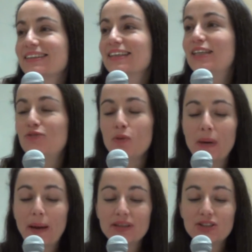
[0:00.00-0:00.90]
qui vous
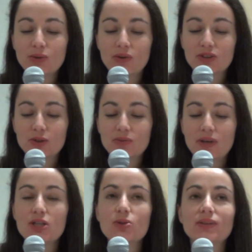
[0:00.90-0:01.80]
permet sur l'ensemble de
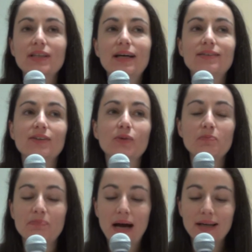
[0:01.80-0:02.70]
la journée d'atteindre
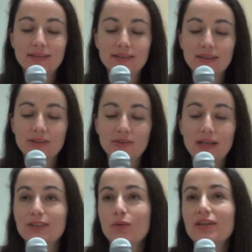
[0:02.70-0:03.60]
une parité que
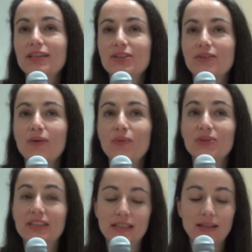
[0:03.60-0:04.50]
l'Assemblée nationale ou
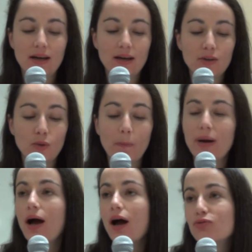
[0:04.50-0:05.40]
le Sénat n'ont
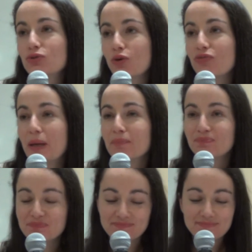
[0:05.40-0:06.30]
pas à vous envier.
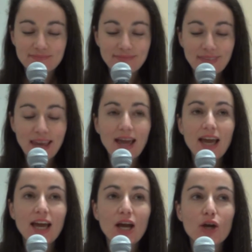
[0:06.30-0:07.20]

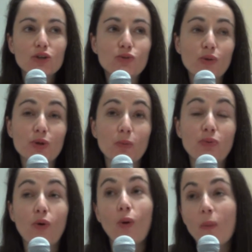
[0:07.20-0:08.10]
Donc
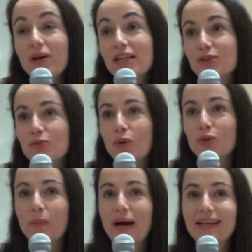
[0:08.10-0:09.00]
pour combler ce manque
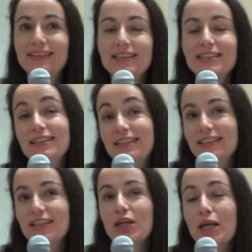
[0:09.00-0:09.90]
de parité, j'ai
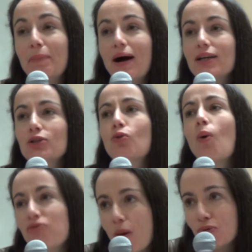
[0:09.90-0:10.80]
décidé que j'allais parler
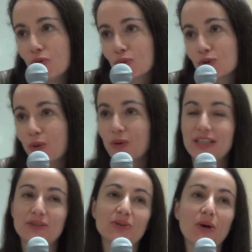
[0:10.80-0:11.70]
trois fois plus longtemps que
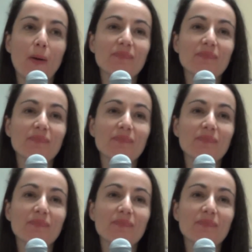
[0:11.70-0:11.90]
les autres.